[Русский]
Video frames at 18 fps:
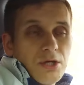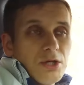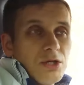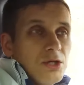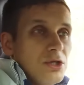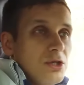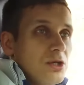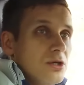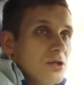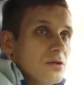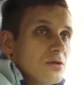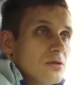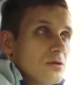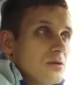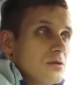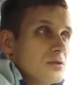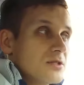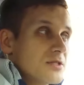И
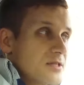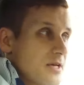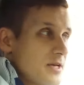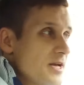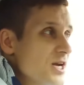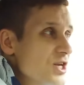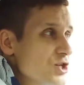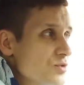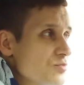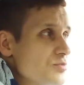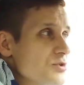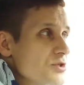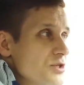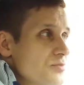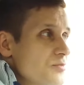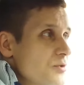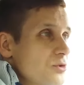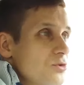э, настоящий
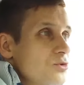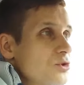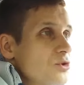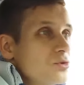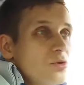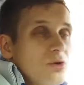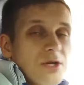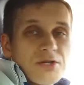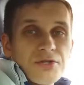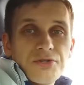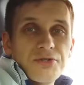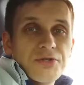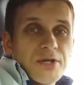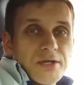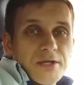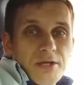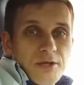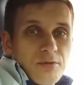бизнесмен, он конкуренции
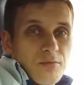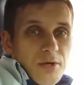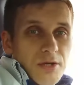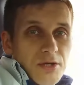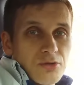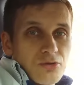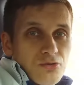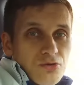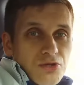никогда не боится.